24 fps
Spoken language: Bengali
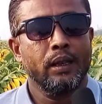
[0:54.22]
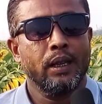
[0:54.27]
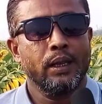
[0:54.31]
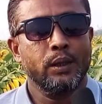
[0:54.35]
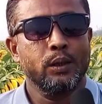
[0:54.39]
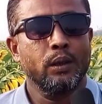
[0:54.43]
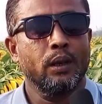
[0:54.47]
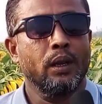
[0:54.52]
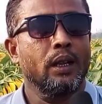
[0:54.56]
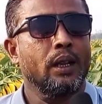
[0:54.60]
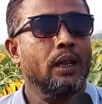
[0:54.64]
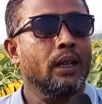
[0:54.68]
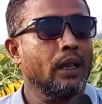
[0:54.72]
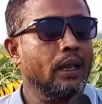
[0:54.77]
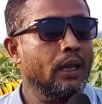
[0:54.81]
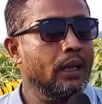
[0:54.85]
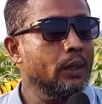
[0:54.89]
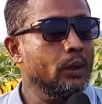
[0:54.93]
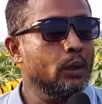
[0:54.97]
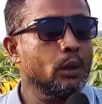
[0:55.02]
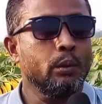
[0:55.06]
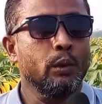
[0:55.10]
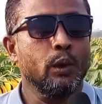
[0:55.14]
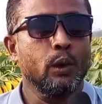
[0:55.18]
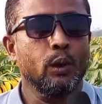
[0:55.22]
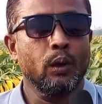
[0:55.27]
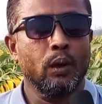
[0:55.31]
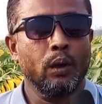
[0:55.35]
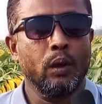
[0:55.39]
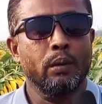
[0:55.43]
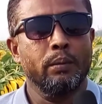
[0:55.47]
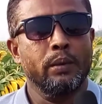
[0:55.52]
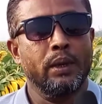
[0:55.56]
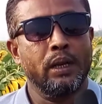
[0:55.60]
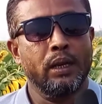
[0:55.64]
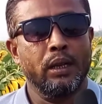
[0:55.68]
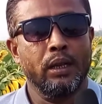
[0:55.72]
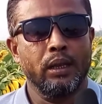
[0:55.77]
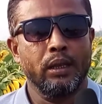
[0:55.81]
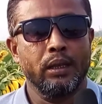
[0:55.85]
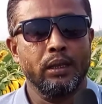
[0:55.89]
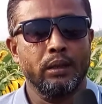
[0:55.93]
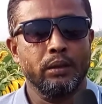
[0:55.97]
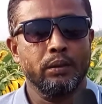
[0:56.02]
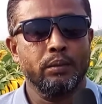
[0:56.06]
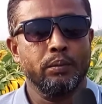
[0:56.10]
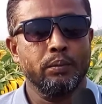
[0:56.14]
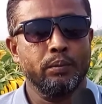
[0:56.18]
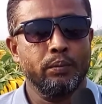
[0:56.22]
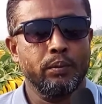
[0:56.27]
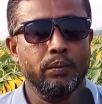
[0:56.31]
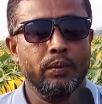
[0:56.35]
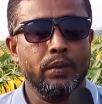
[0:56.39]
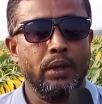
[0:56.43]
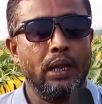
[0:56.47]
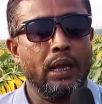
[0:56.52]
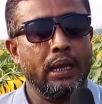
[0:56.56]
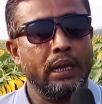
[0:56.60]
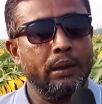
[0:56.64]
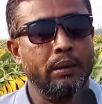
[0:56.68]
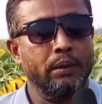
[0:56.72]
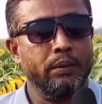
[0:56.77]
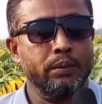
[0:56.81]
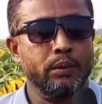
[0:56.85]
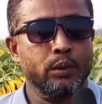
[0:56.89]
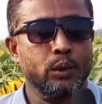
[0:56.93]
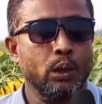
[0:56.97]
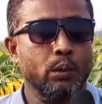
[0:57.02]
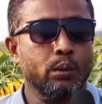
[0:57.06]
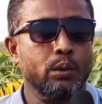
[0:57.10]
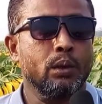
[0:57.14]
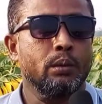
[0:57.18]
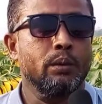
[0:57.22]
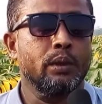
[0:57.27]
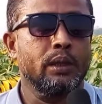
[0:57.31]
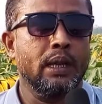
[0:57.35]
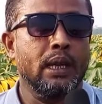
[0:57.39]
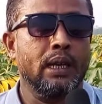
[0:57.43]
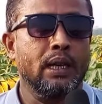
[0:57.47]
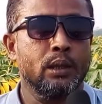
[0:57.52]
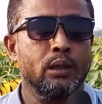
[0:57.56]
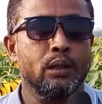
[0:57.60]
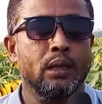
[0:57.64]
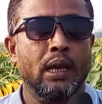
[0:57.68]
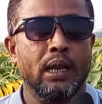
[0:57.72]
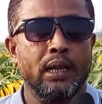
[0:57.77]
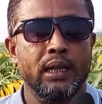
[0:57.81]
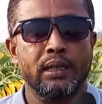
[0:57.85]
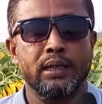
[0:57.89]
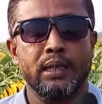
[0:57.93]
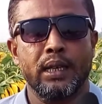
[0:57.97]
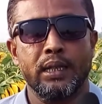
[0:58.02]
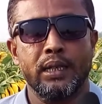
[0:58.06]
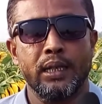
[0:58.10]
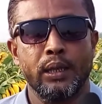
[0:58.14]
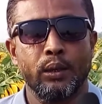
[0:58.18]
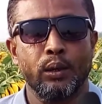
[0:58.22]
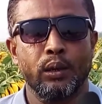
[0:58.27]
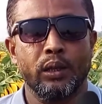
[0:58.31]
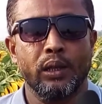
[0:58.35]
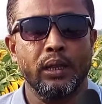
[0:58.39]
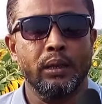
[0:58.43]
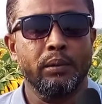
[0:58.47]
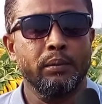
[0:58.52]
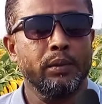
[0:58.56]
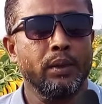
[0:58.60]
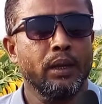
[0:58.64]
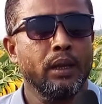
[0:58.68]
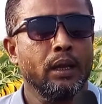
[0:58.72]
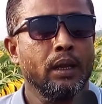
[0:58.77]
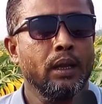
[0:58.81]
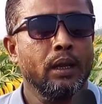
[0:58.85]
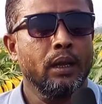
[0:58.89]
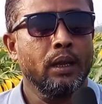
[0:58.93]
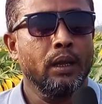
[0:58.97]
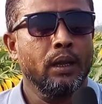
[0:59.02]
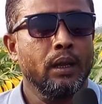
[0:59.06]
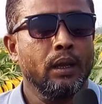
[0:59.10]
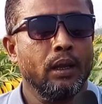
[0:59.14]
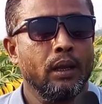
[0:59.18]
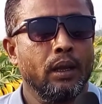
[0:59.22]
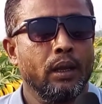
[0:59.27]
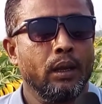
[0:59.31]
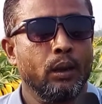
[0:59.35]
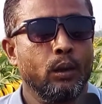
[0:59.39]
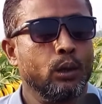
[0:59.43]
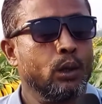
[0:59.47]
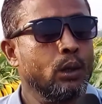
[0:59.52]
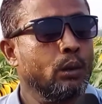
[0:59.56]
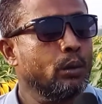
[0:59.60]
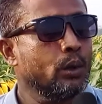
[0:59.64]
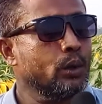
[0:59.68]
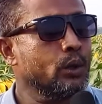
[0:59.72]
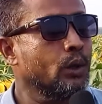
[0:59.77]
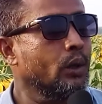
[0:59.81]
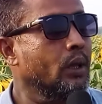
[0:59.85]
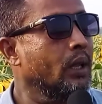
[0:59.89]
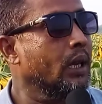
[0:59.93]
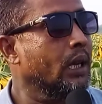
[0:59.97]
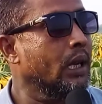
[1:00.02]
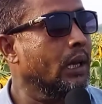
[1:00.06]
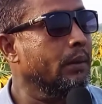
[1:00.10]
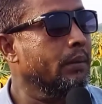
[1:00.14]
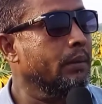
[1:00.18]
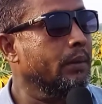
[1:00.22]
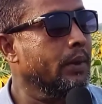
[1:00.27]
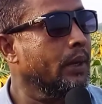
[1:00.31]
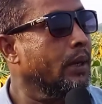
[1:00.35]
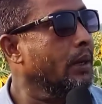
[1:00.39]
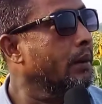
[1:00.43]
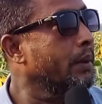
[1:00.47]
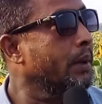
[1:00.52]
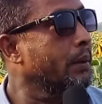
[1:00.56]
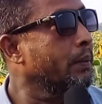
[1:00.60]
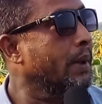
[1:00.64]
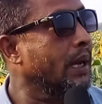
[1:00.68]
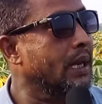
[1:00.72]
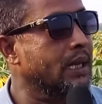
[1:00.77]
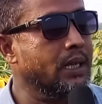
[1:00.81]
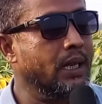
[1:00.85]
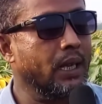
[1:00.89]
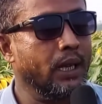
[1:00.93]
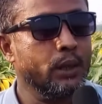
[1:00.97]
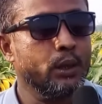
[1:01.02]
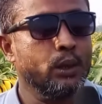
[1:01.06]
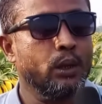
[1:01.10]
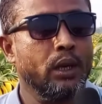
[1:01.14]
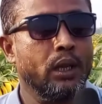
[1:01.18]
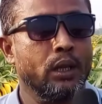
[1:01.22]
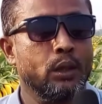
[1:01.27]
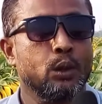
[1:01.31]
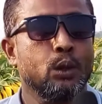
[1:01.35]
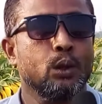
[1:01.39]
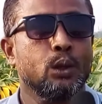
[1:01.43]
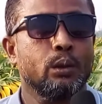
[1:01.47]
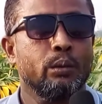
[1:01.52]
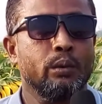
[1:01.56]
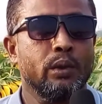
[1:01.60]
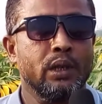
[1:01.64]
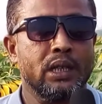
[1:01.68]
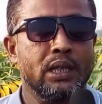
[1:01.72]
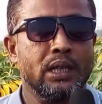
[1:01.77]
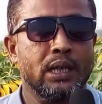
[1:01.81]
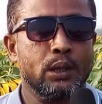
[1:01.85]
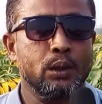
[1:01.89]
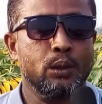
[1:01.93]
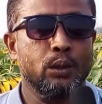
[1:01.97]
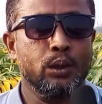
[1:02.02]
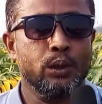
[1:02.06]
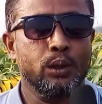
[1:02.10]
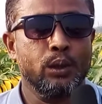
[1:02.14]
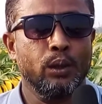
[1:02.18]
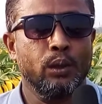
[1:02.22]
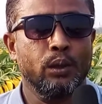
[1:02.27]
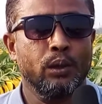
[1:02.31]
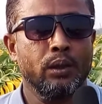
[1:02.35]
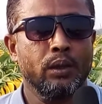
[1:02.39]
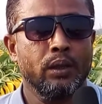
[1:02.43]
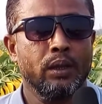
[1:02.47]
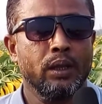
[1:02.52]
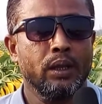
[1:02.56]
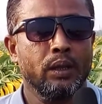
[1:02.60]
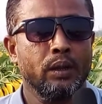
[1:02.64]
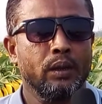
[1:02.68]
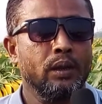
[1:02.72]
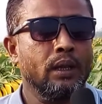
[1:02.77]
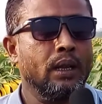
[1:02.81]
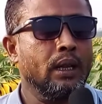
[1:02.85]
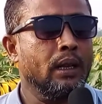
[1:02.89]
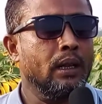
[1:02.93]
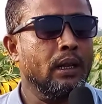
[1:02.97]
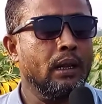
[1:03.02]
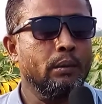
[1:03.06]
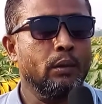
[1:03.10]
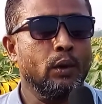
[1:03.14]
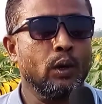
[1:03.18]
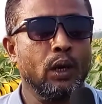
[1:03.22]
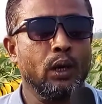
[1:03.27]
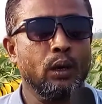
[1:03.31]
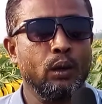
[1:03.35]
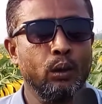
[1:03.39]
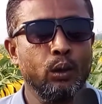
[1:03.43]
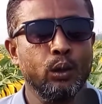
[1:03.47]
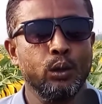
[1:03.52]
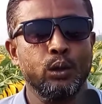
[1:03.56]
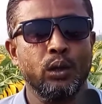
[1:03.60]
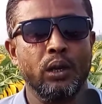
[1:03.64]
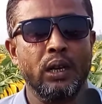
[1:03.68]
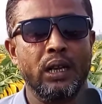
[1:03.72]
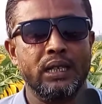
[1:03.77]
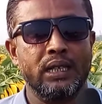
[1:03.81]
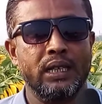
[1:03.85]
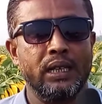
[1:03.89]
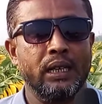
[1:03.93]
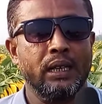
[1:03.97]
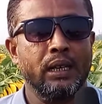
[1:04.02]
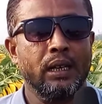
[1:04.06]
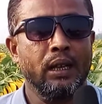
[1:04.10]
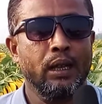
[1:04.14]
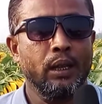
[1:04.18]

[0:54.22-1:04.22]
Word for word: আসলে এই জমিগুলো আমার আগে সবসময় ধানের ধান চাষই করতাম গত বছর দেখলাম আমার পাশে একজনের সূর্যমুখী চাষ করছে দেখলাম অনেক লোকজন আসে